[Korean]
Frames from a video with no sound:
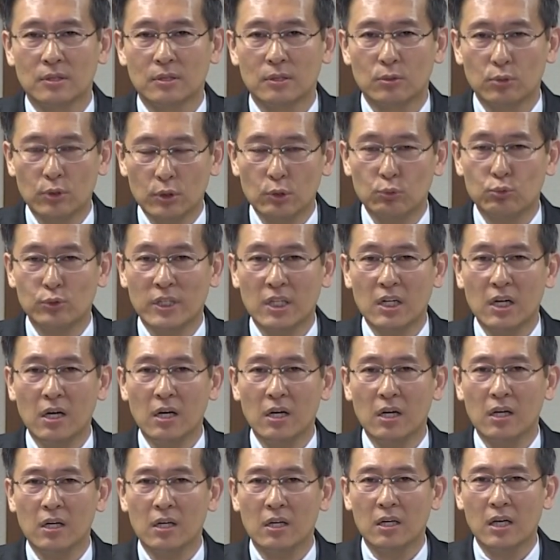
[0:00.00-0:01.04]
그리고
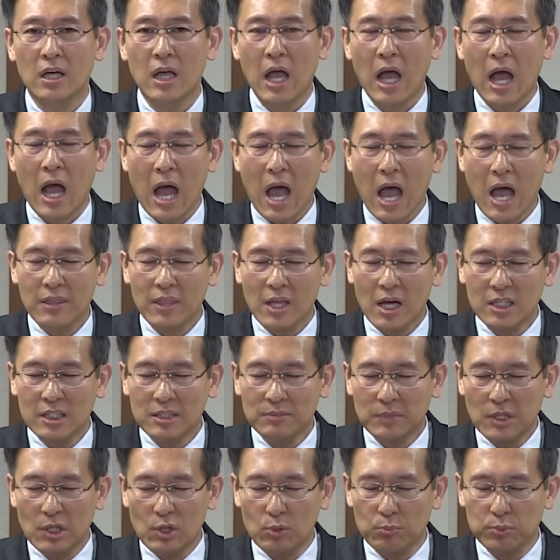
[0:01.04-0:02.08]
우리가
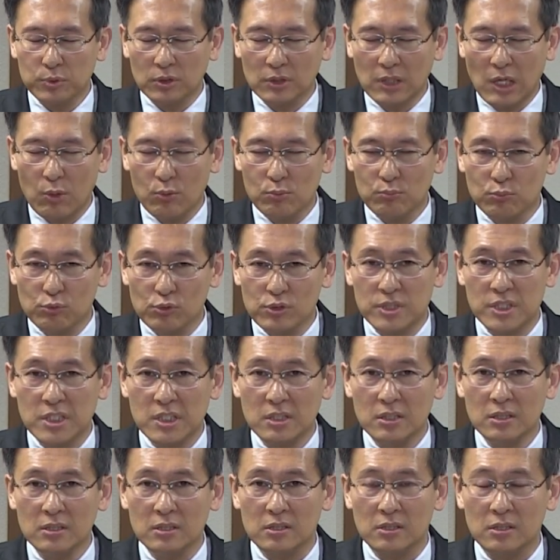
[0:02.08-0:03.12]
하나님께로부터 나온
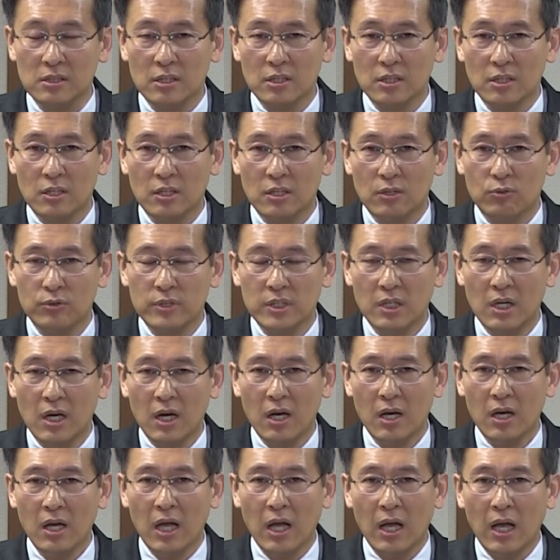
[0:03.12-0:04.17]
물질을
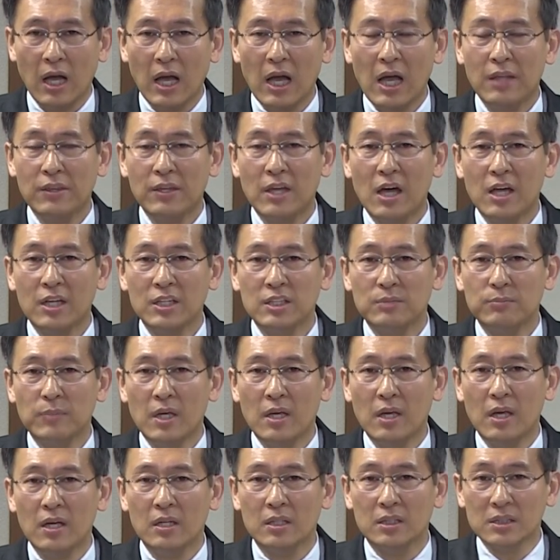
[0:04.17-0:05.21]
우리가
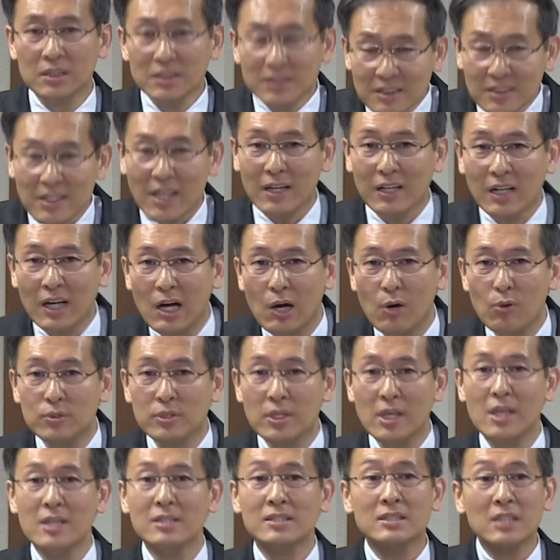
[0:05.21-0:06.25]
하나님의 은혜
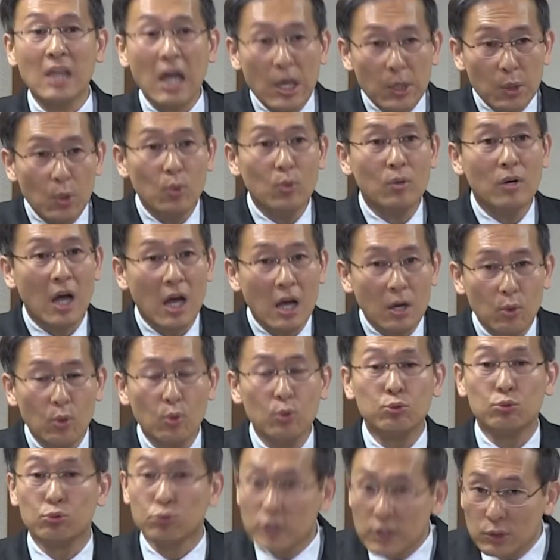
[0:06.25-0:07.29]
가운데
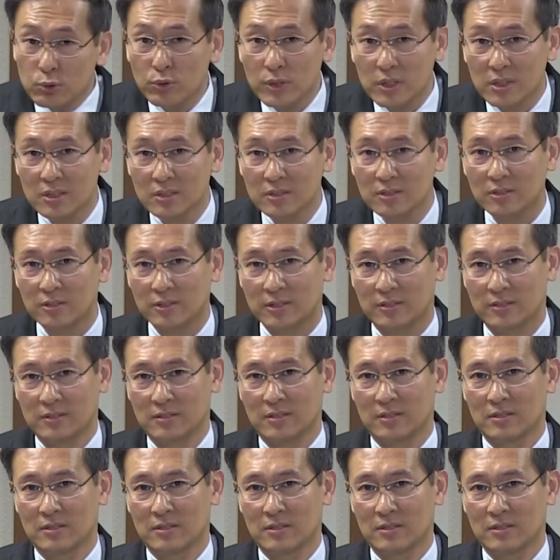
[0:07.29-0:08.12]
사용하고 누리고 있는 거예요.